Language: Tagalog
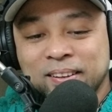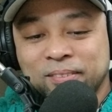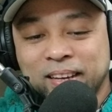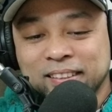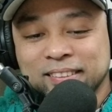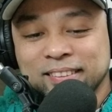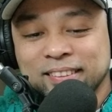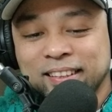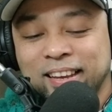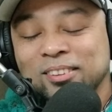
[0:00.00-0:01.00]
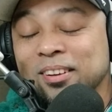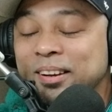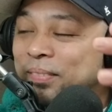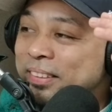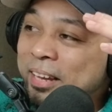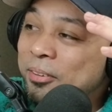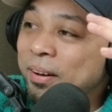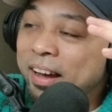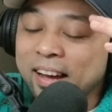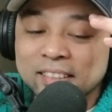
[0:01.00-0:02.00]
wait, eto na naman
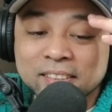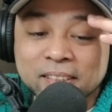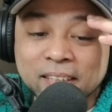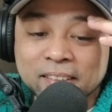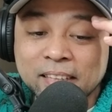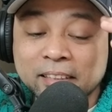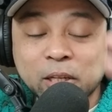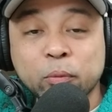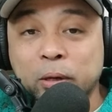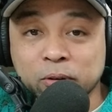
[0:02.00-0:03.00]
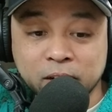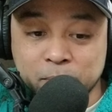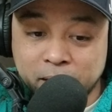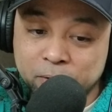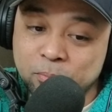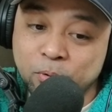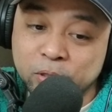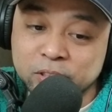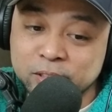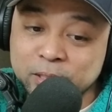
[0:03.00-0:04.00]
tayo ah tatanungin ko na naman kayo
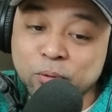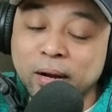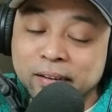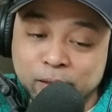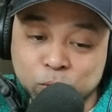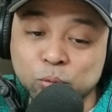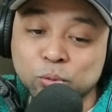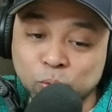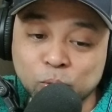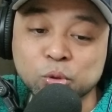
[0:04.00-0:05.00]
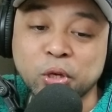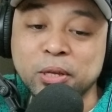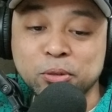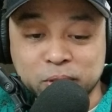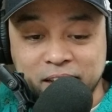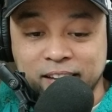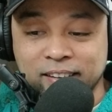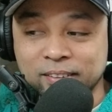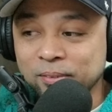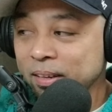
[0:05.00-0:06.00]
boys, sino ang nagtuturo sa inyo
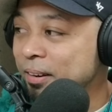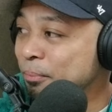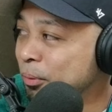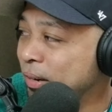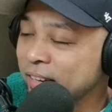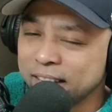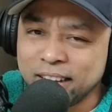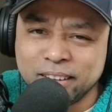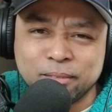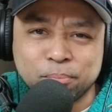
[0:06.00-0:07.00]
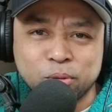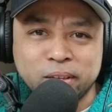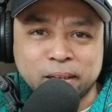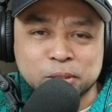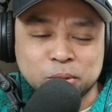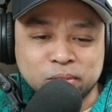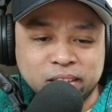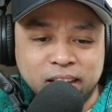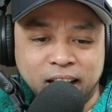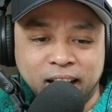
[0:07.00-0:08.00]
niyan? Yung alam mo yun, ang galing ng projection
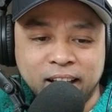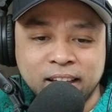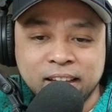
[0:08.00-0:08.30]
nila.